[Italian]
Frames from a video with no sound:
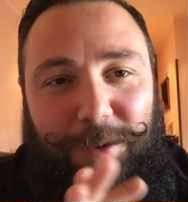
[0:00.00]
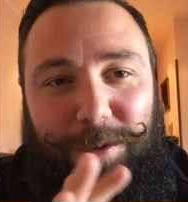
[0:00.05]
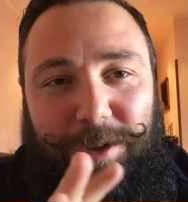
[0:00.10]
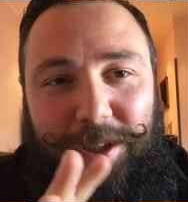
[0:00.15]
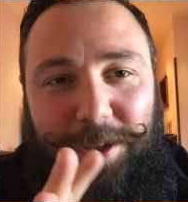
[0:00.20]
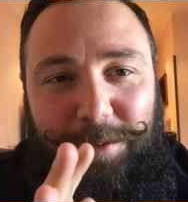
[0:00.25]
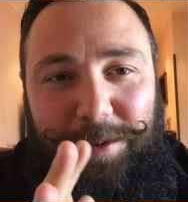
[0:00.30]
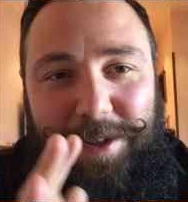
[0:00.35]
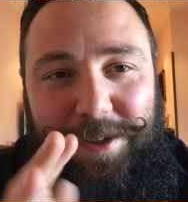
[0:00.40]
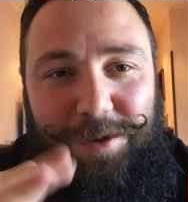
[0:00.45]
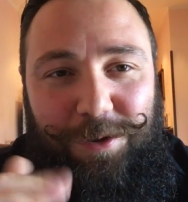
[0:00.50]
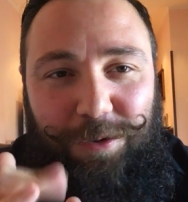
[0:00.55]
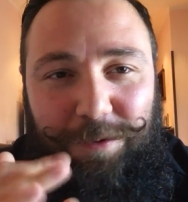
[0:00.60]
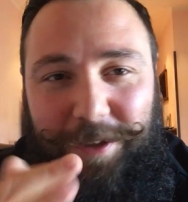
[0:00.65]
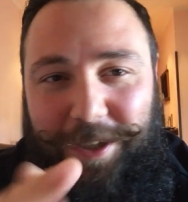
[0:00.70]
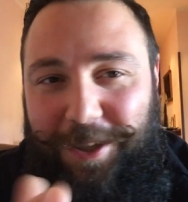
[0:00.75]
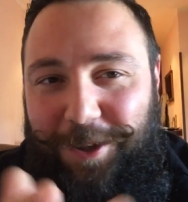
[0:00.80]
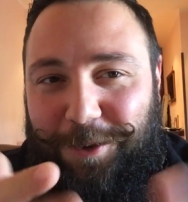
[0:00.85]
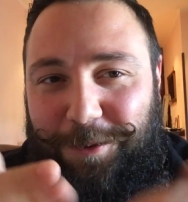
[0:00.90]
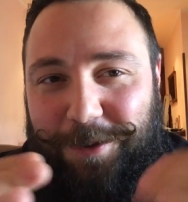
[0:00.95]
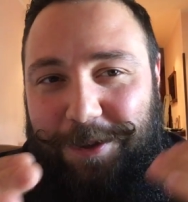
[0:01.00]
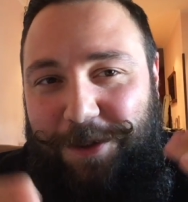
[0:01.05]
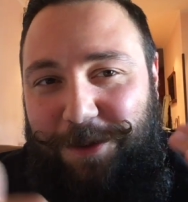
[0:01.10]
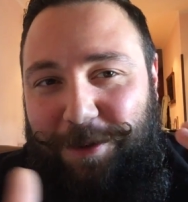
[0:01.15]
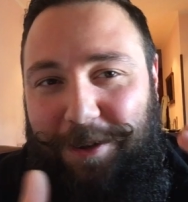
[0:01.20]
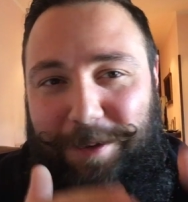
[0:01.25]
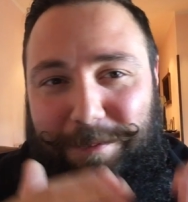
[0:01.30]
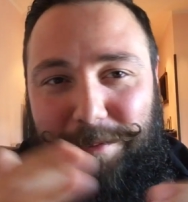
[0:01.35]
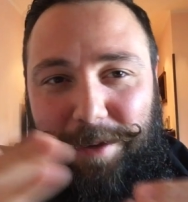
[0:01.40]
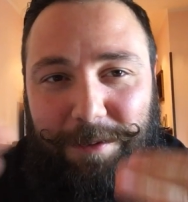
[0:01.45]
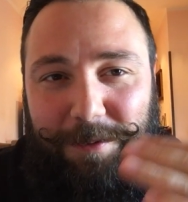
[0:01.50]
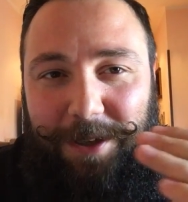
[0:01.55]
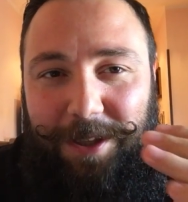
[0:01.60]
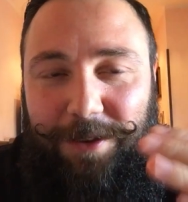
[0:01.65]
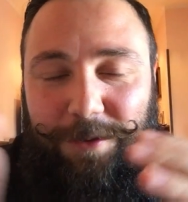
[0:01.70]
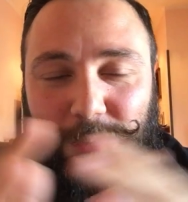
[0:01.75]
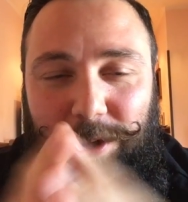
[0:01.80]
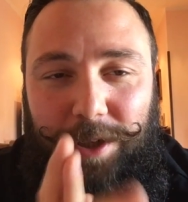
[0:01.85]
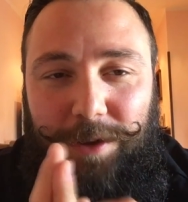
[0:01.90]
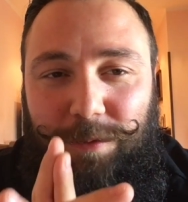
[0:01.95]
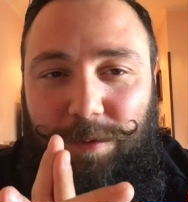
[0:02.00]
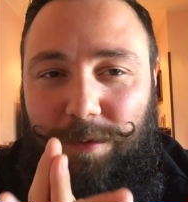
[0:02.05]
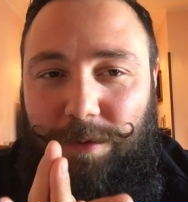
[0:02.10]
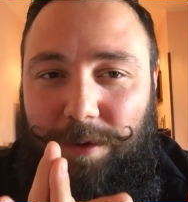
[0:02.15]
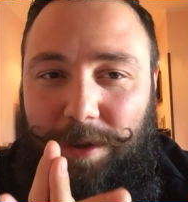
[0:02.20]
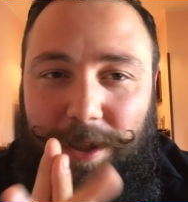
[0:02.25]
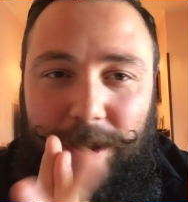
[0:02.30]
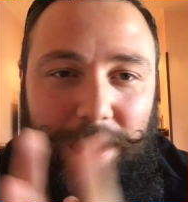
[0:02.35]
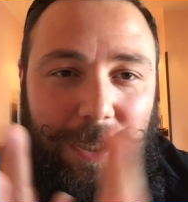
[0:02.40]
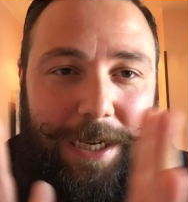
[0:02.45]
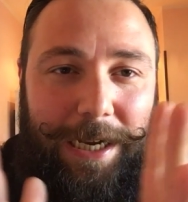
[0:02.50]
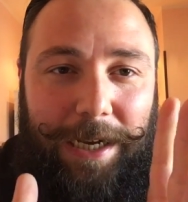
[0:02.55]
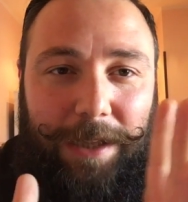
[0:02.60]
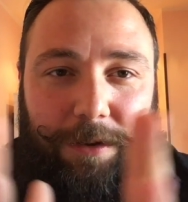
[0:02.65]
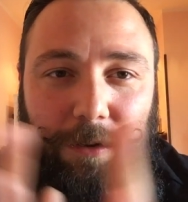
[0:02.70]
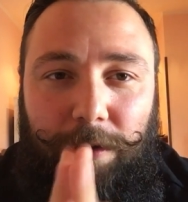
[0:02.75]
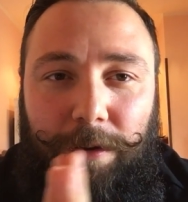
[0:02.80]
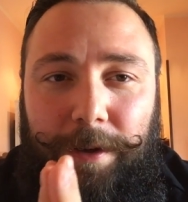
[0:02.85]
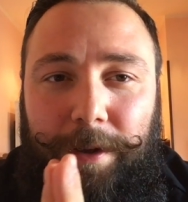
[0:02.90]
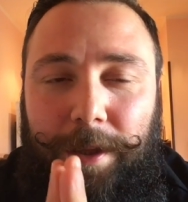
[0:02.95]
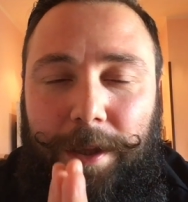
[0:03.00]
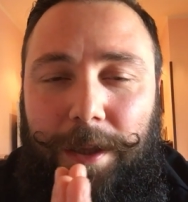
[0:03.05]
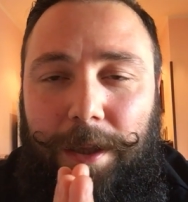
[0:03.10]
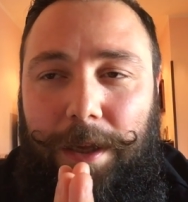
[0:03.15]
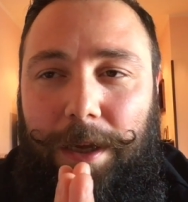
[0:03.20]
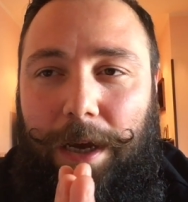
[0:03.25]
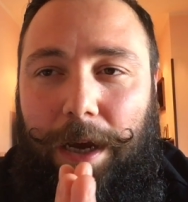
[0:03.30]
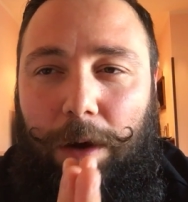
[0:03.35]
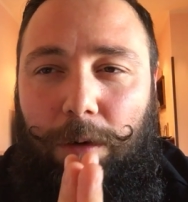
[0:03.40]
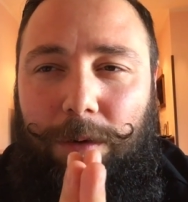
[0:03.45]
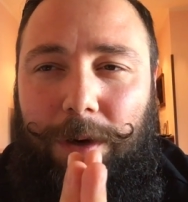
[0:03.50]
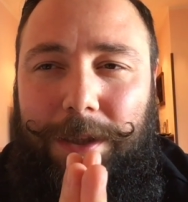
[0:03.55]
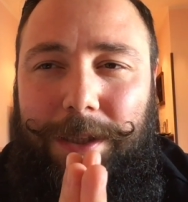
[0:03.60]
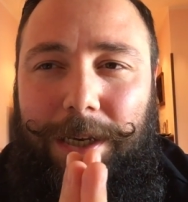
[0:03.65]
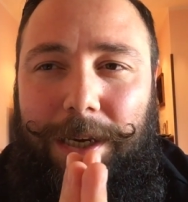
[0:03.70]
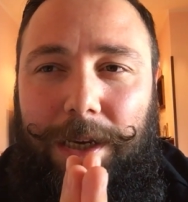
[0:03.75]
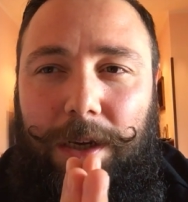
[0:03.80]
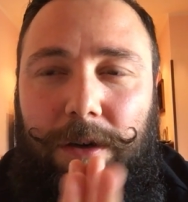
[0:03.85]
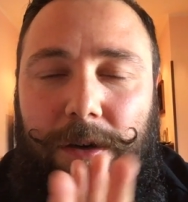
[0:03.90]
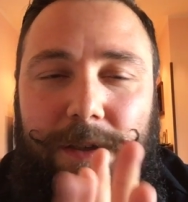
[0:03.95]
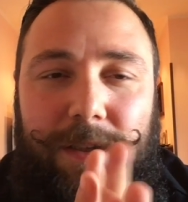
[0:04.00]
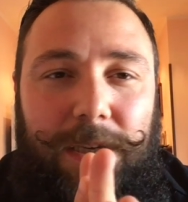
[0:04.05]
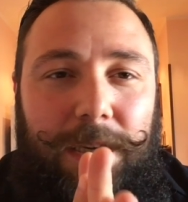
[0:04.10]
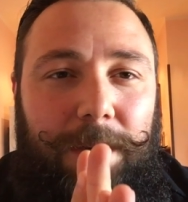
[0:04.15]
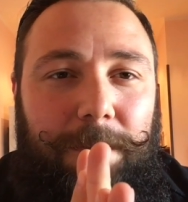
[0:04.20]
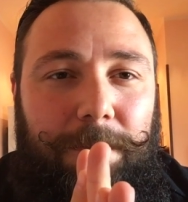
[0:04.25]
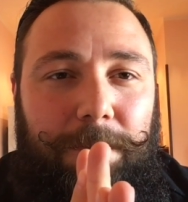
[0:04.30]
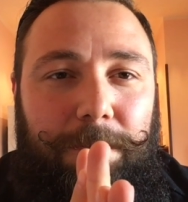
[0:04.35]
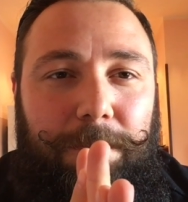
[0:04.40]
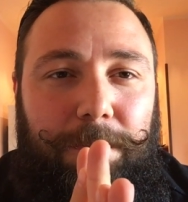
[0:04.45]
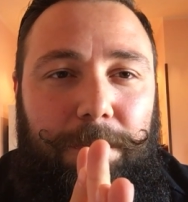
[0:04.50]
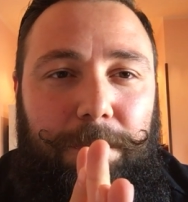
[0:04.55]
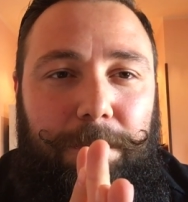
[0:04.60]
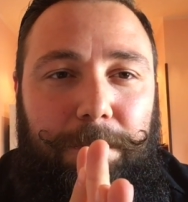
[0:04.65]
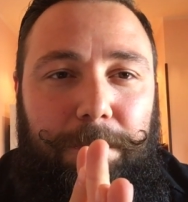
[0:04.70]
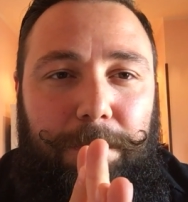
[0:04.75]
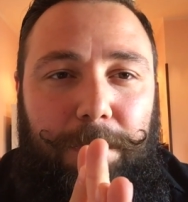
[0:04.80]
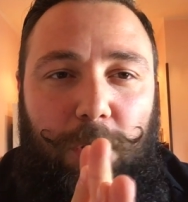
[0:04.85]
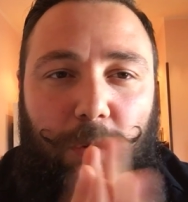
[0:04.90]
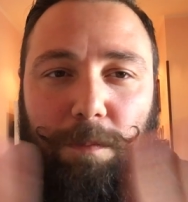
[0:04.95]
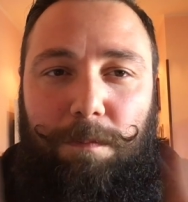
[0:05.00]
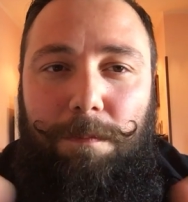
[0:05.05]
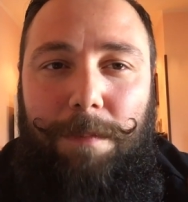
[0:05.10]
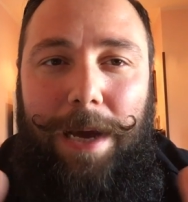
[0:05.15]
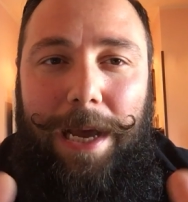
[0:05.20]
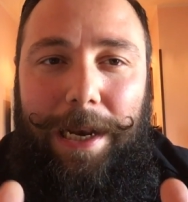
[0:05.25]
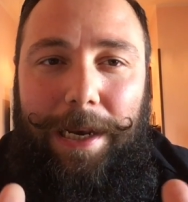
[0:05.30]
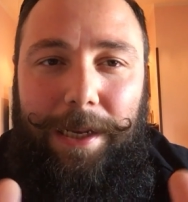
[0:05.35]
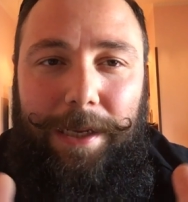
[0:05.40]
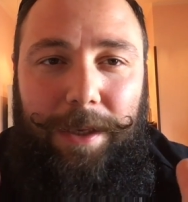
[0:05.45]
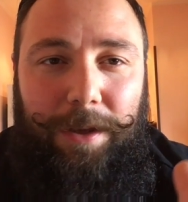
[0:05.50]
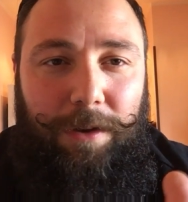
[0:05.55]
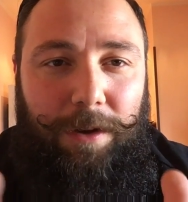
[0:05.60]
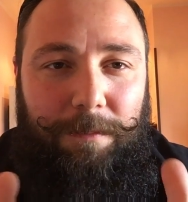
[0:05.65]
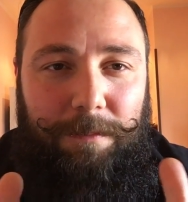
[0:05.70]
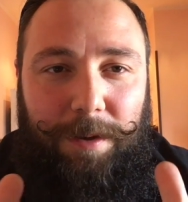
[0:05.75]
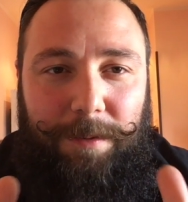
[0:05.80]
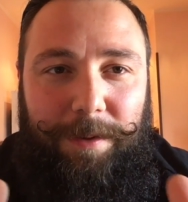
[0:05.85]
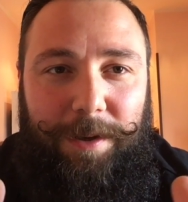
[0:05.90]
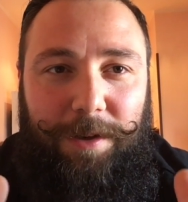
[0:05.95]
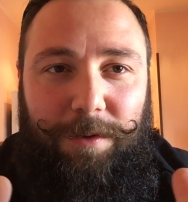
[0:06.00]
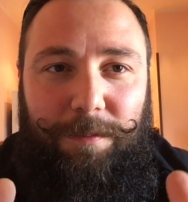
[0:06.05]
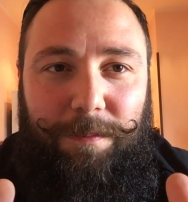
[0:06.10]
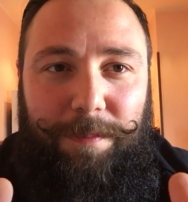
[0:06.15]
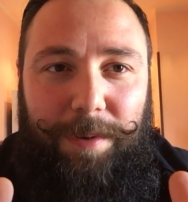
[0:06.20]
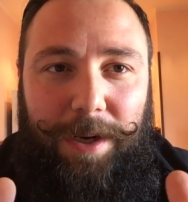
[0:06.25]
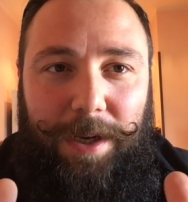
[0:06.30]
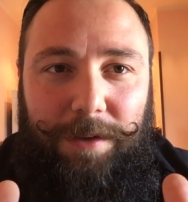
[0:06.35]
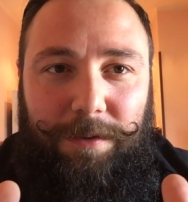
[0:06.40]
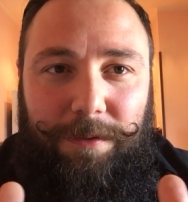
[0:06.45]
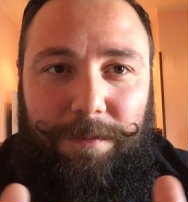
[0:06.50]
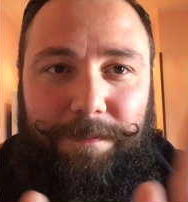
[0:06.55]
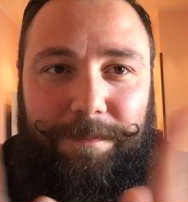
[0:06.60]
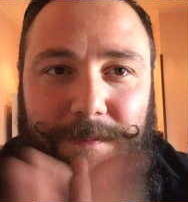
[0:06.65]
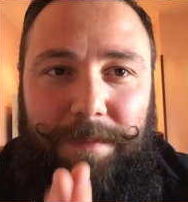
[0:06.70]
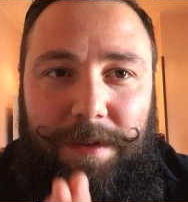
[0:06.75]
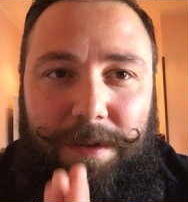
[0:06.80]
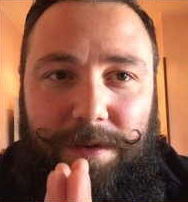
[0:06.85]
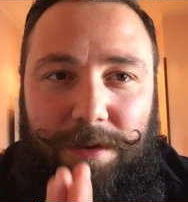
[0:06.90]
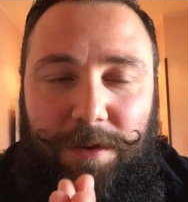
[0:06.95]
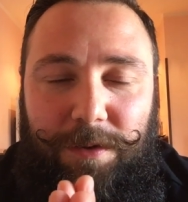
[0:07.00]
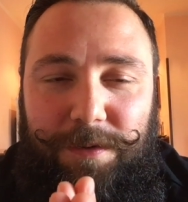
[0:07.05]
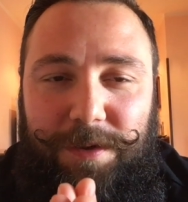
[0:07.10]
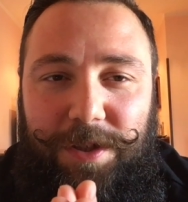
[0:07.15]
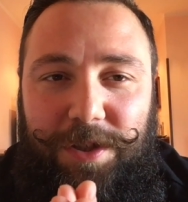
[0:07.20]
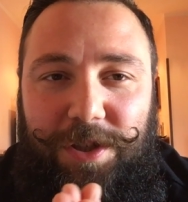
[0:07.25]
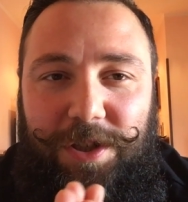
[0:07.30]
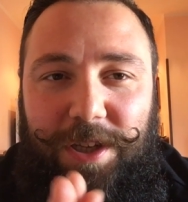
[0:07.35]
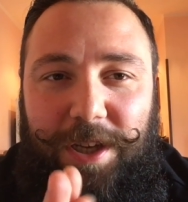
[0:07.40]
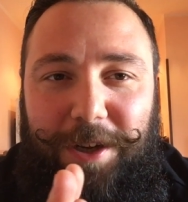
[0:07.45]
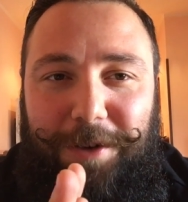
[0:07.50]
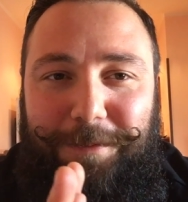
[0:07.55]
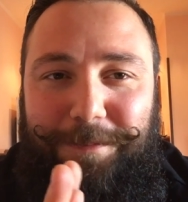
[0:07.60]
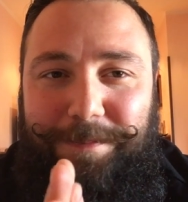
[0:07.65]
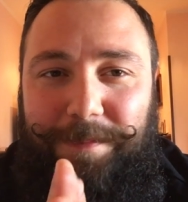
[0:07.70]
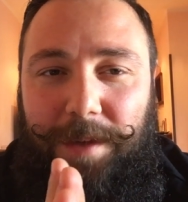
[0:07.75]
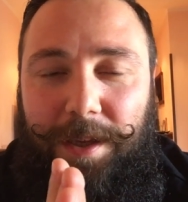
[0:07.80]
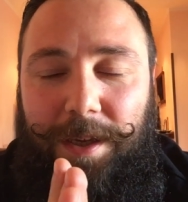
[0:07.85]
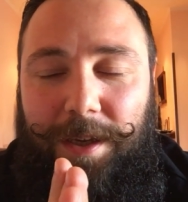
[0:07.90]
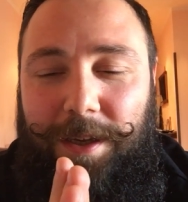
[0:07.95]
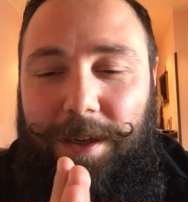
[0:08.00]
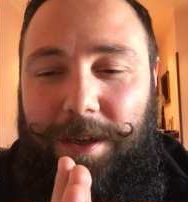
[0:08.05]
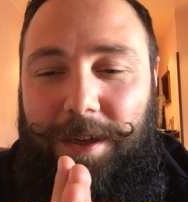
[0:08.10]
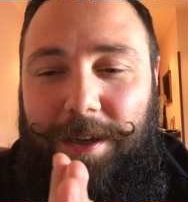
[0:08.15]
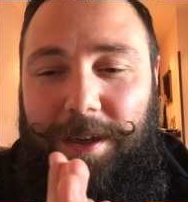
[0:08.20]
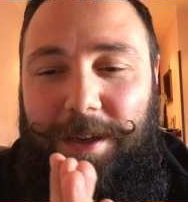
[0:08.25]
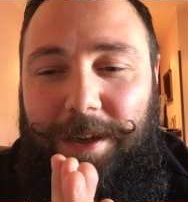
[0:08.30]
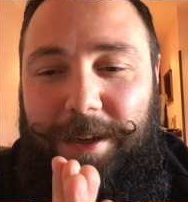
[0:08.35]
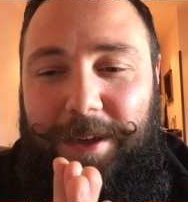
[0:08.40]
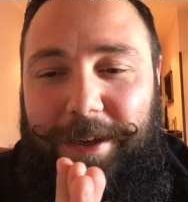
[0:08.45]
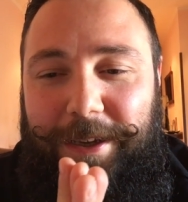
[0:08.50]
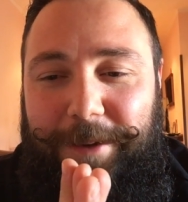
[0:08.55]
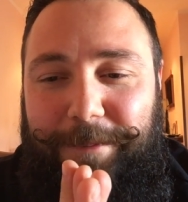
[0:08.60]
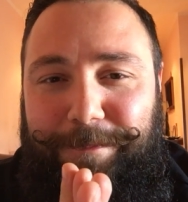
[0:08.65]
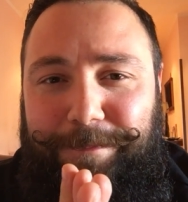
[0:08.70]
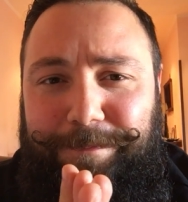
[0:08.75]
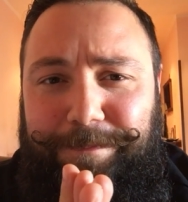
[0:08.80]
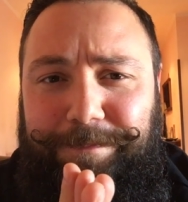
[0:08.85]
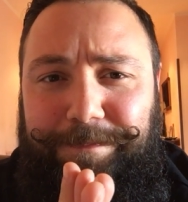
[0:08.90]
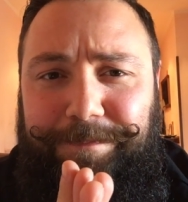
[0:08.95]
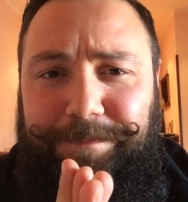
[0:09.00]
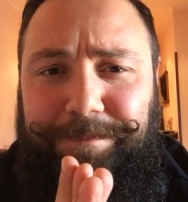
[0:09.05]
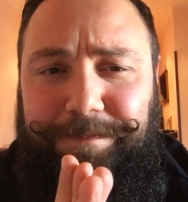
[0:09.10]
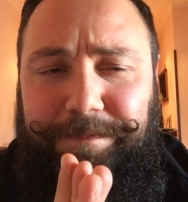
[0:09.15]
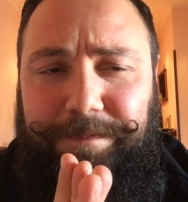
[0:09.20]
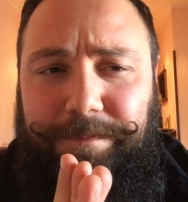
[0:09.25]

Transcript: Quindi questo video, questo cambiamento è tutto dedicato a una delle cose più belle che io abbia mai comprato, sono sincero. E, ehm, mh,